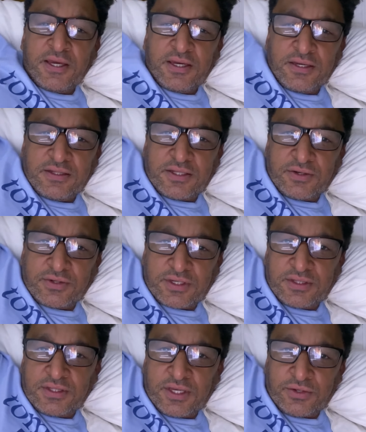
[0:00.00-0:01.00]
Então, que
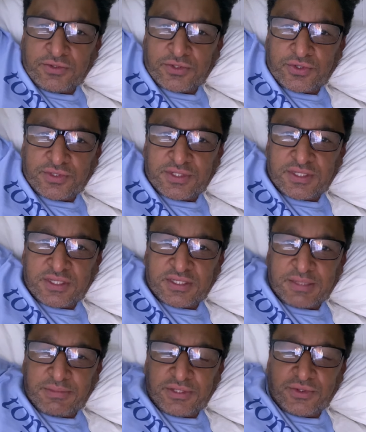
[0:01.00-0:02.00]
Deus conceda
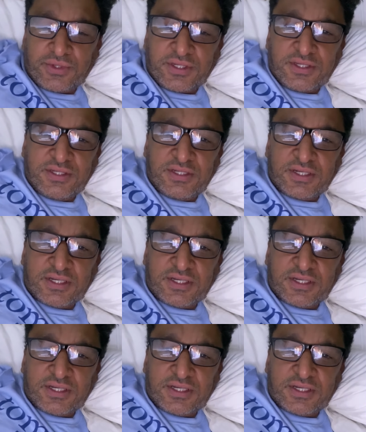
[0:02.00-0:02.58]
sabedoria,